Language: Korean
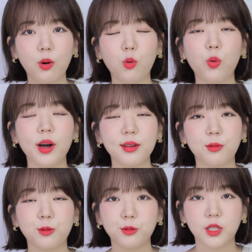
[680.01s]

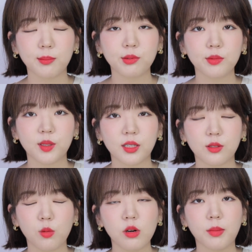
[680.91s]
오하이오 제품들을
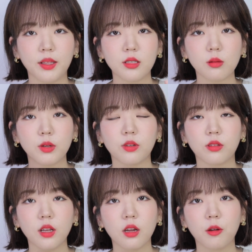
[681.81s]
정말 많이
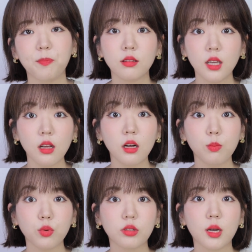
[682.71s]
써봤는데
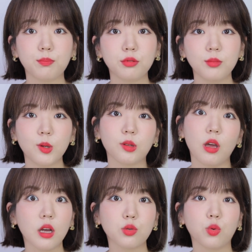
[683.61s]
생각보다 제품력이
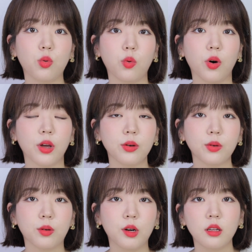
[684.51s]
되게 좋은 거예요.